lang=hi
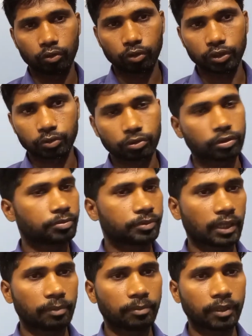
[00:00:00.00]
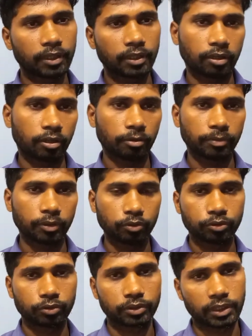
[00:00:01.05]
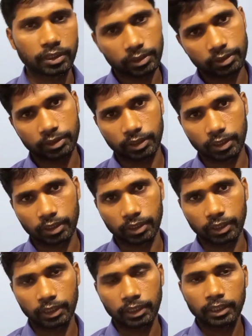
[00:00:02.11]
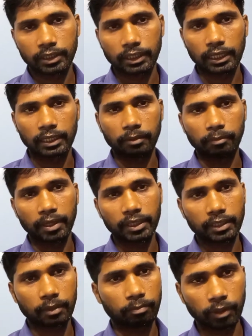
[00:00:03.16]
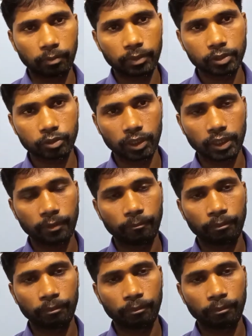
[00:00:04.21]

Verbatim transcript: तो इसको सब्सक्राइब करिए और अपने दोस्तों के साथ शेयर करिए ताकि मैथ का पल पल जो है